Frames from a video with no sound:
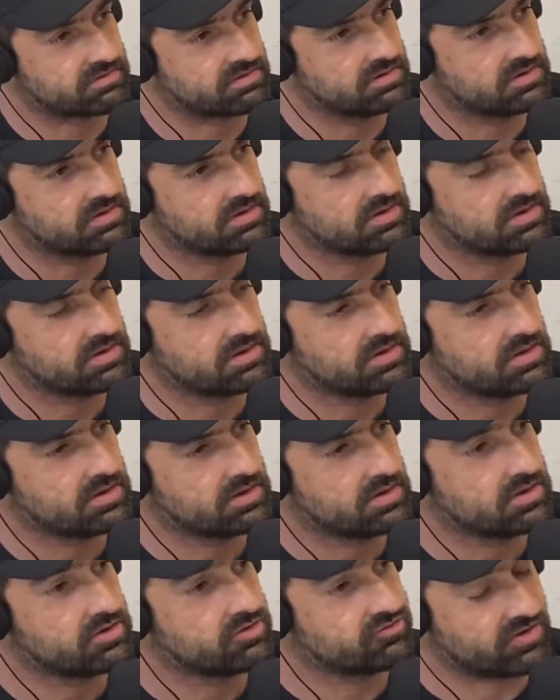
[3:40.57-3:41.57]
Pá.
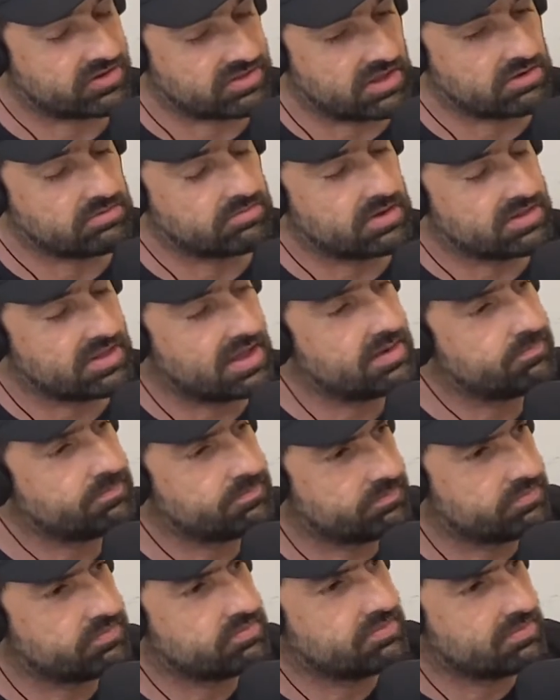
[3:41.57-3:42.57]
Já dei uma, né,
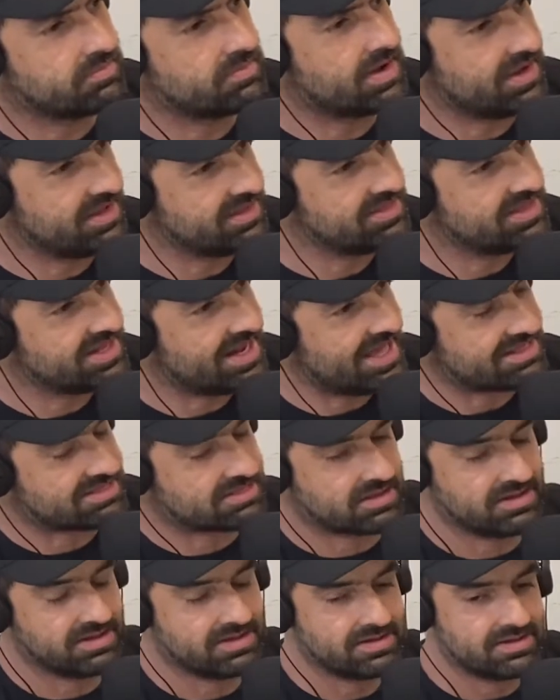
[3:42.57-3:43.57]
uhum. uma
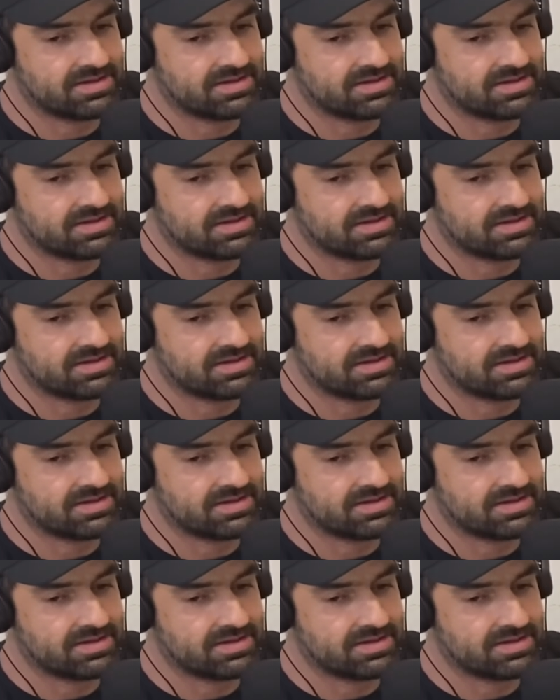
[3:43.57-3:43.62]
indireta.